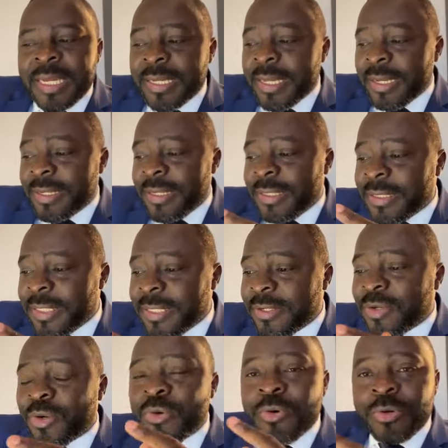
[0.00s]
Quand quelqu'un
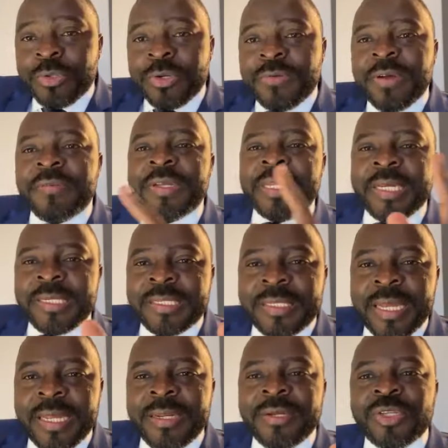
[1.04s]
dit que l'autre va venir
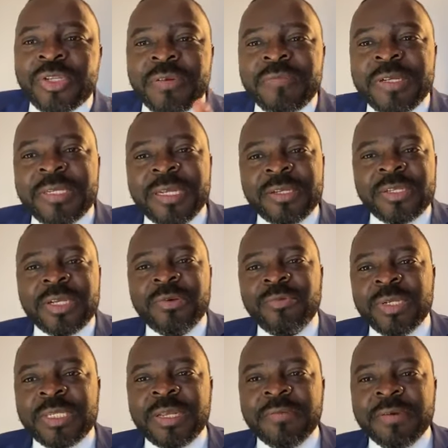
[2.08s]
installer un chef d'État
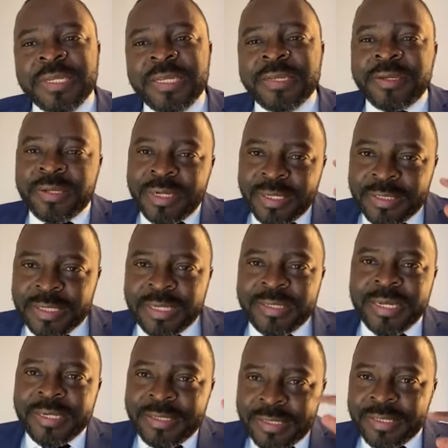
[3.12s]
chez lui, ça veut dire que dans
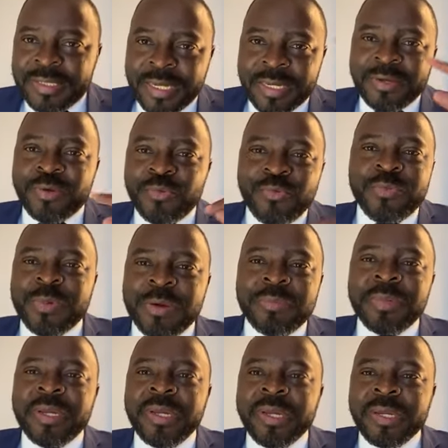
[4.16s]
sa tête, il sait que
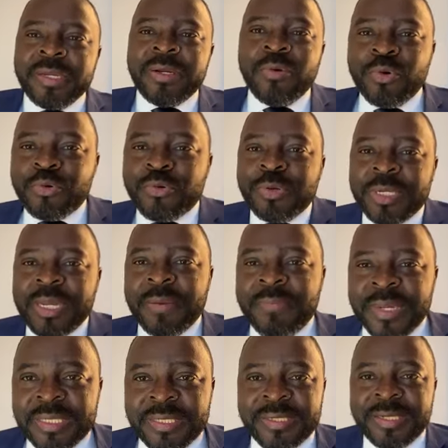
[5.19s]
lui-même n'a aucune
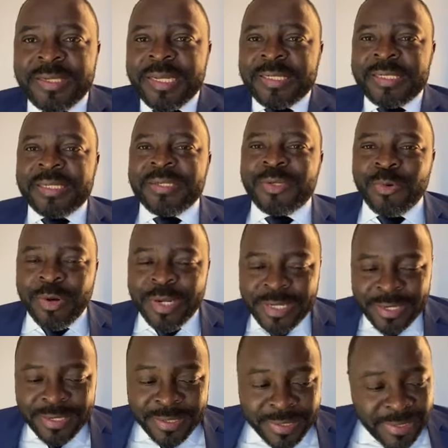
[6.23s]
capacité d'être
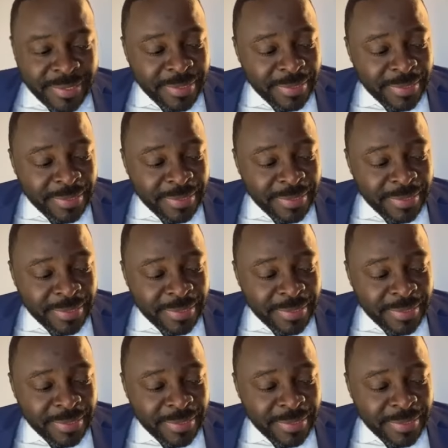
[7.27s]
citoyen.